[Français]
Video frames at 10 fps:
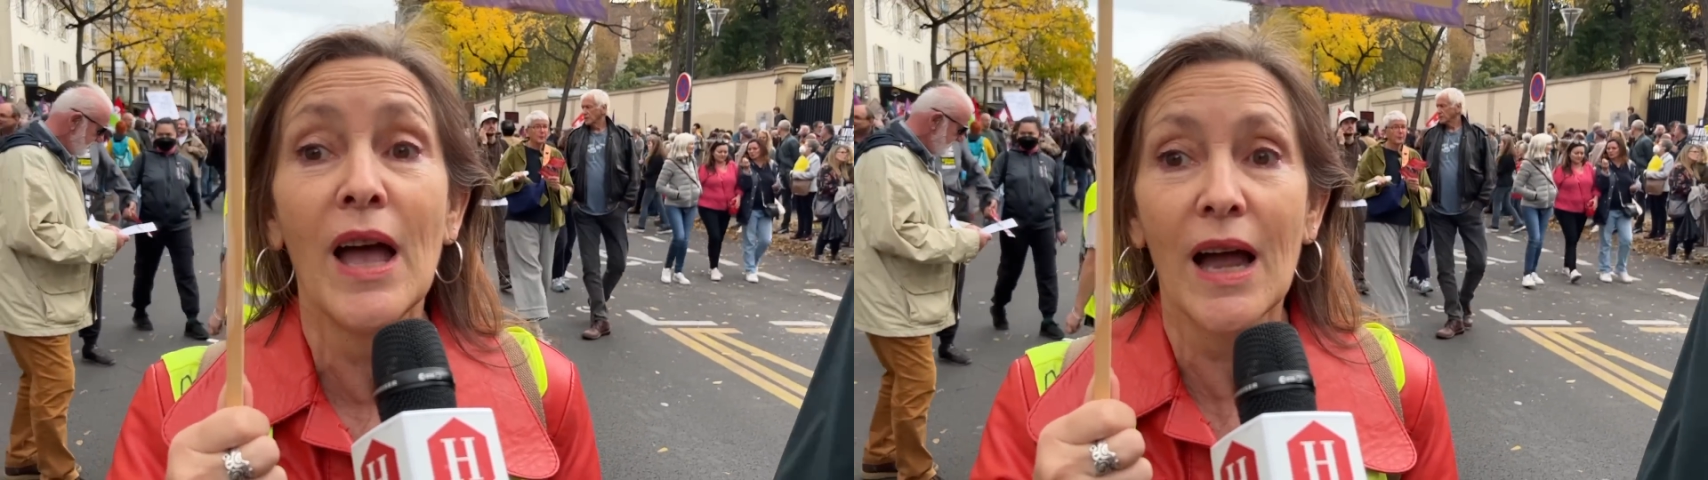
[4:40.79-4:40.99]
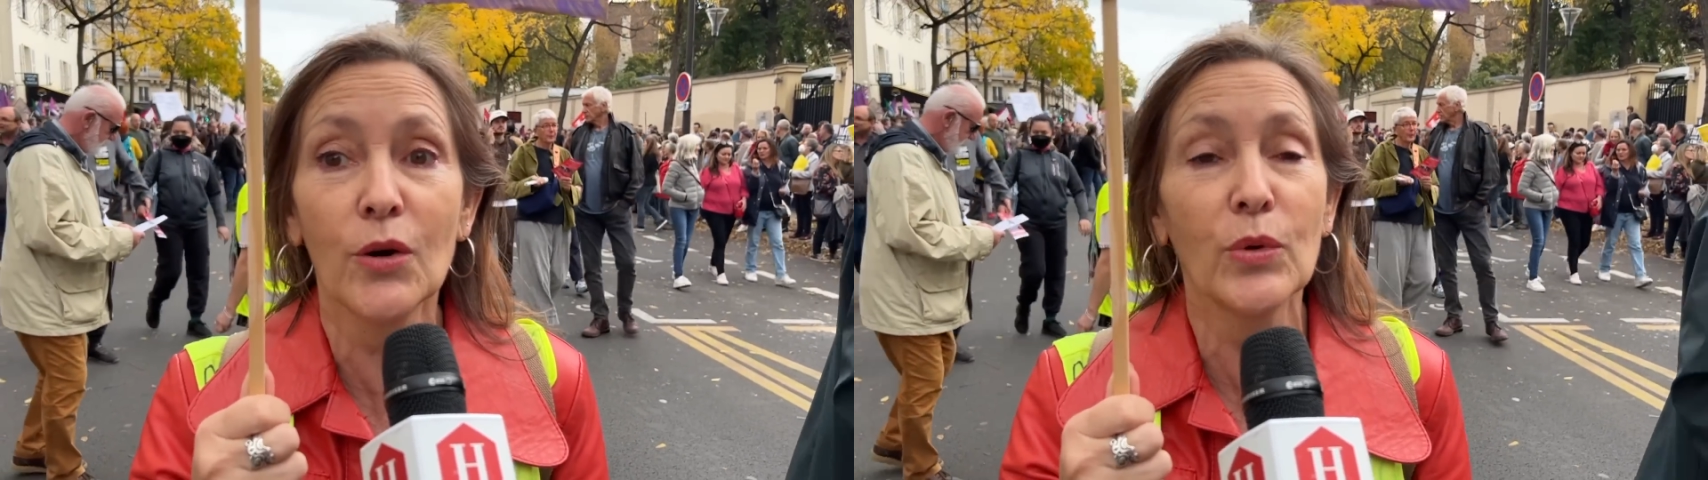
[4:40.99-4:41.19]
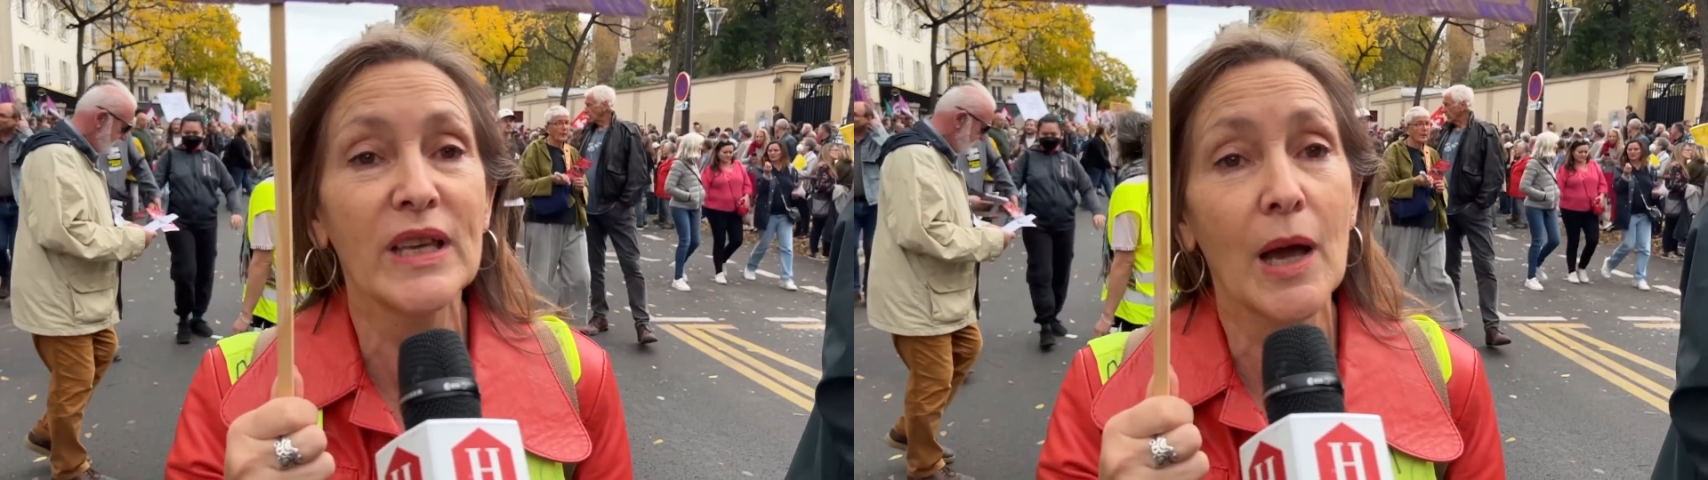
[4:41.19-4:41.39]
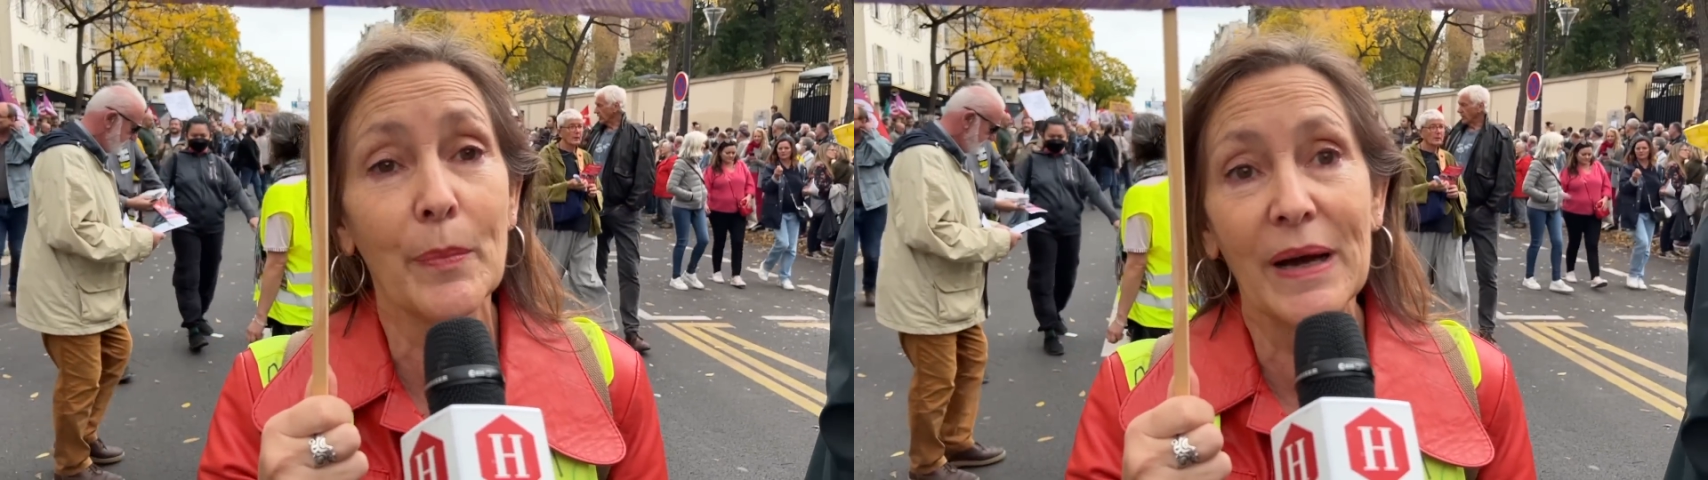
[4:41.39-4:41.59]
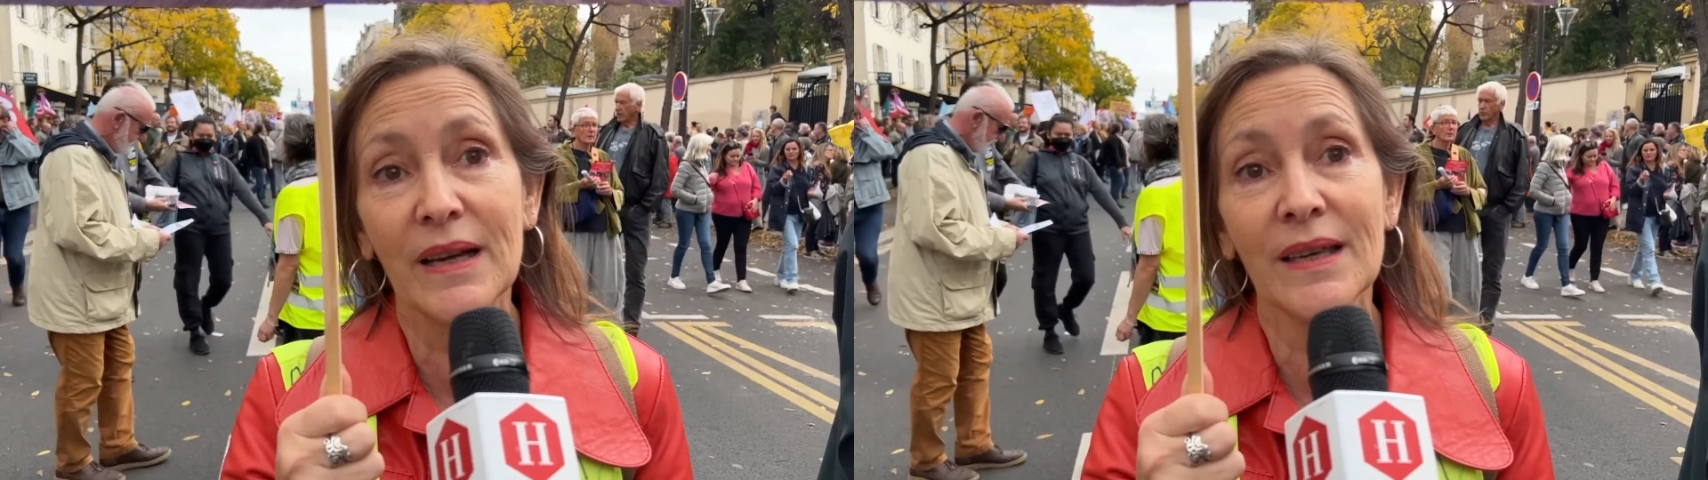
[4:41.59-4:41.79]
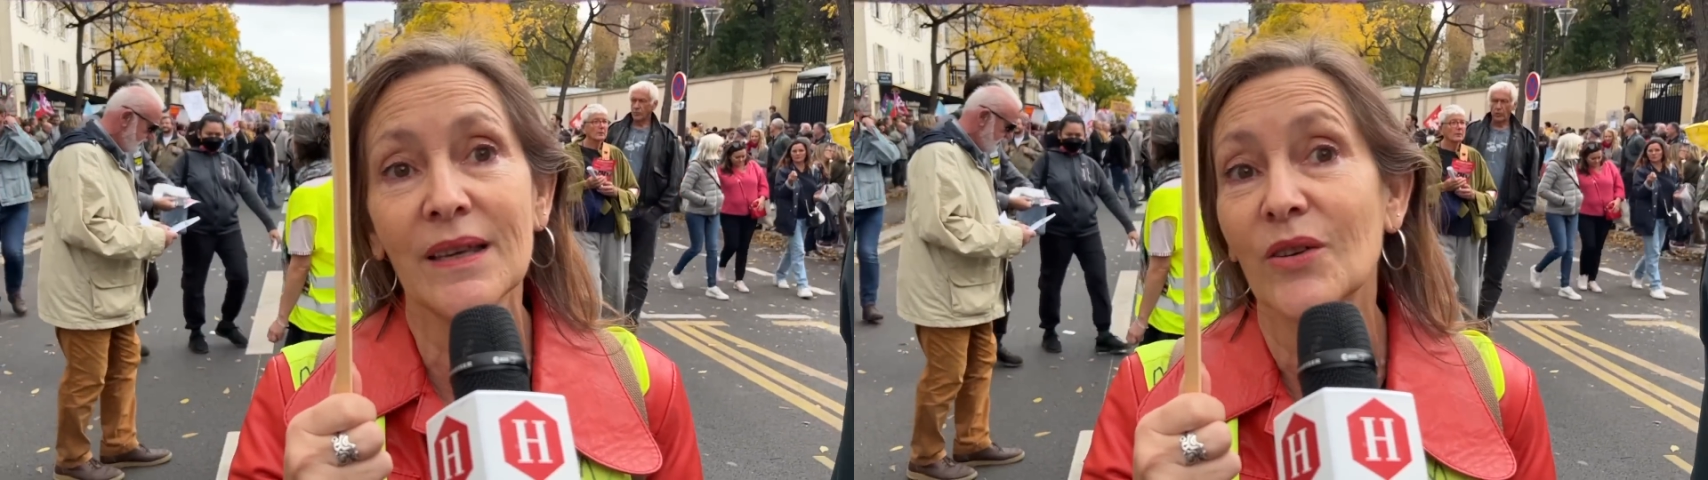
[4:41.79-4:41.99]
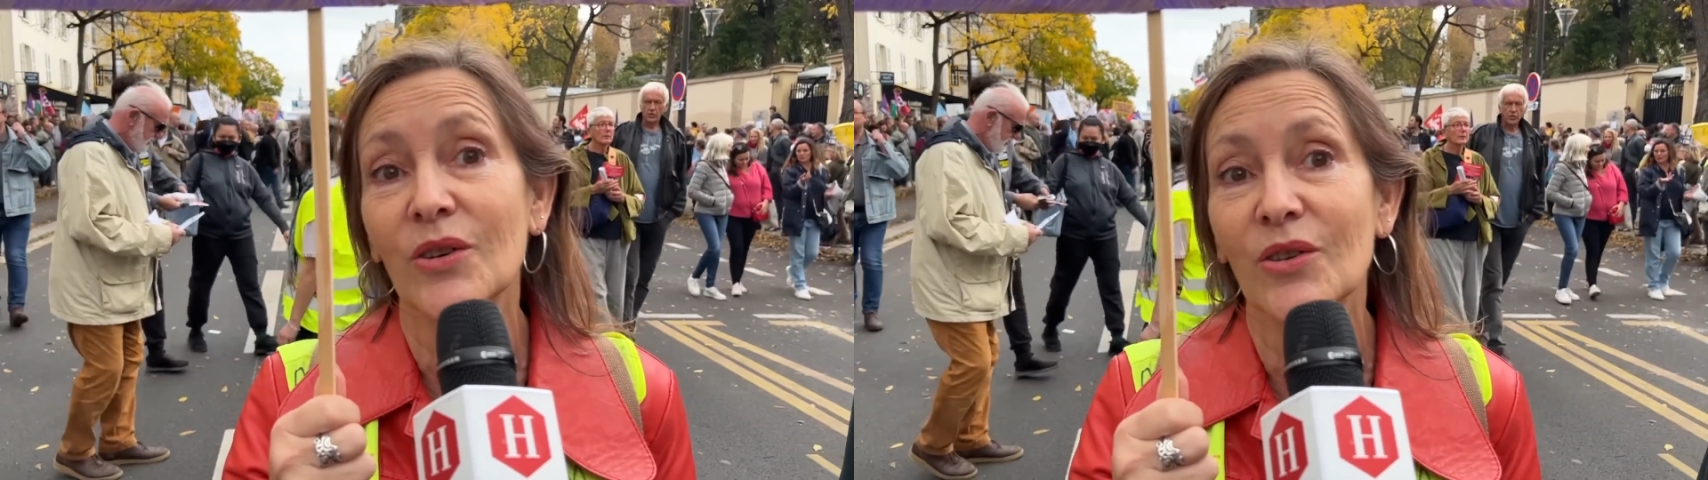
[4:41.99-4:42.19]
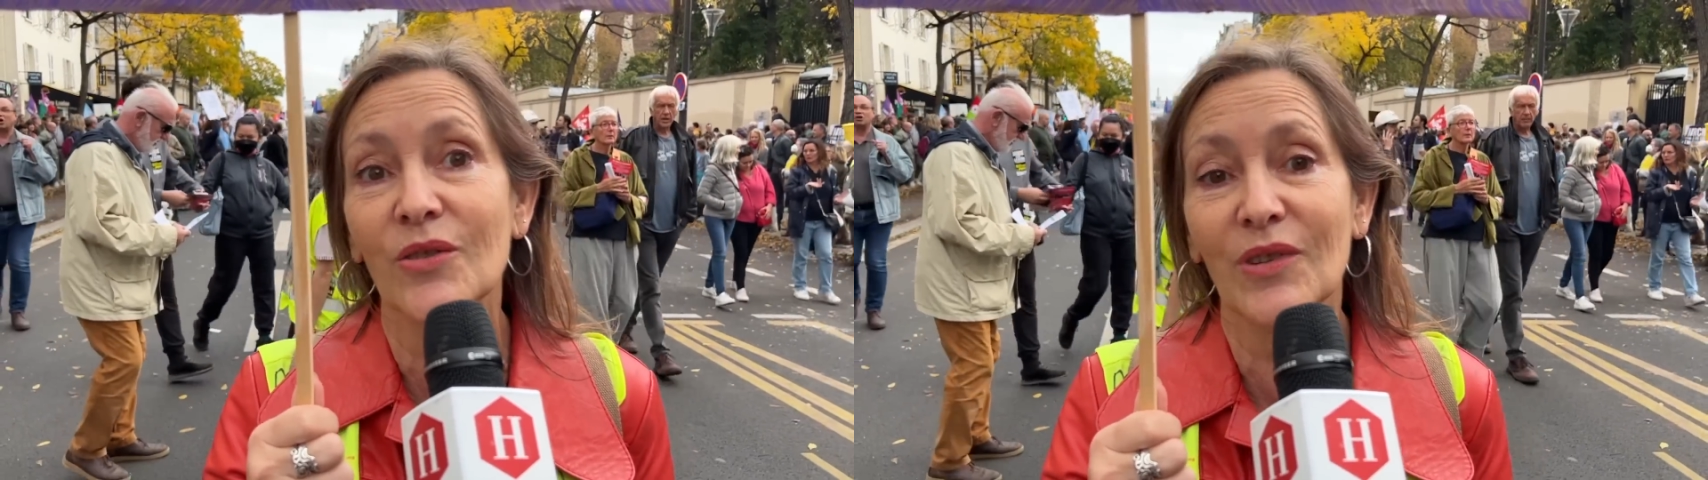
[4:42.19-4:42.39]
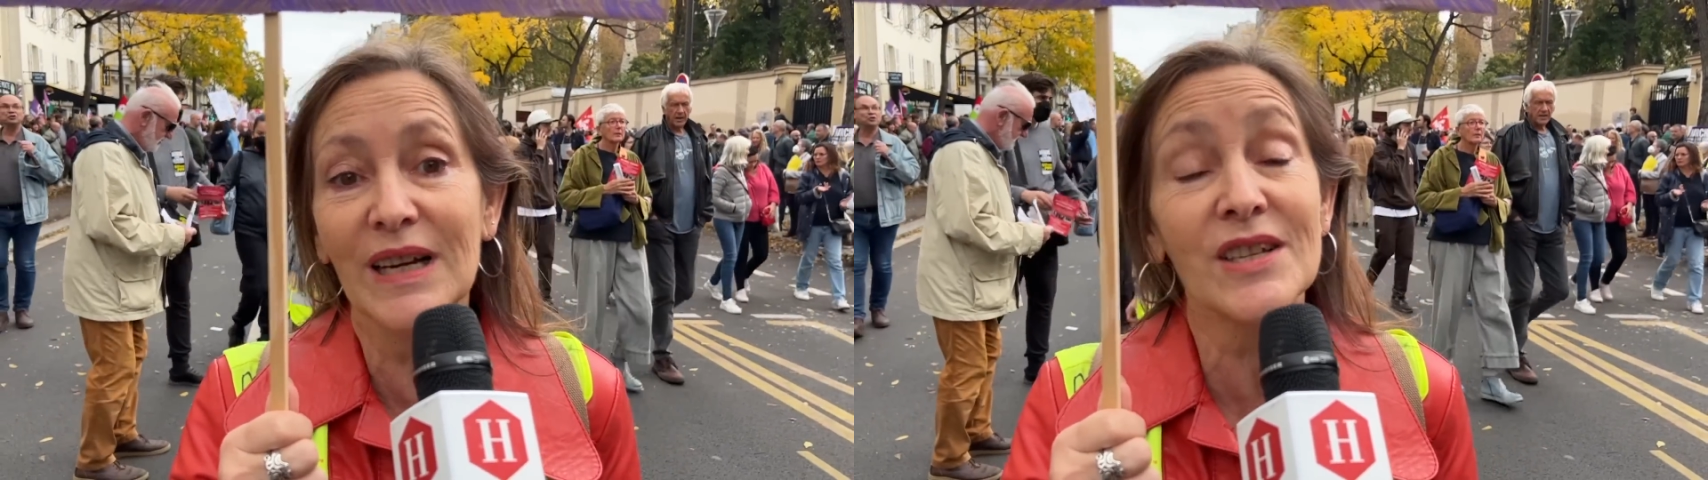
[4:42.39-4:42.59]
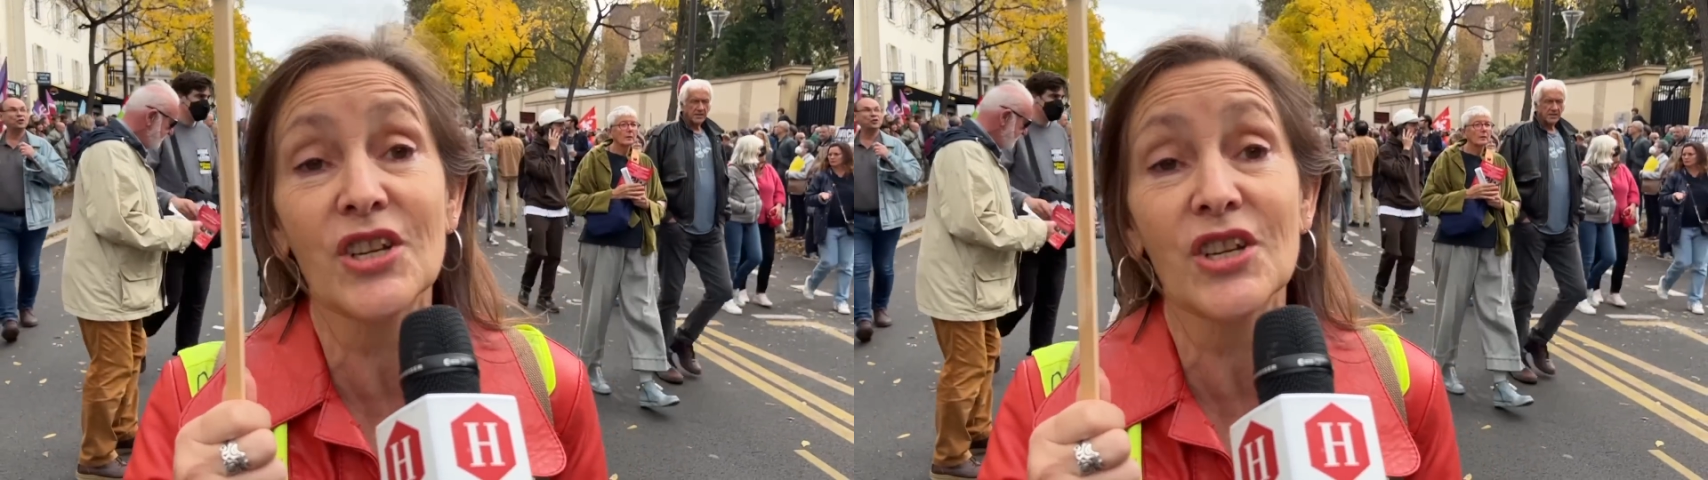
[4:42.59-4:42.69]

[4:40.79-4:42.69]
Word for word: un loyer à Paris, euh, voilà,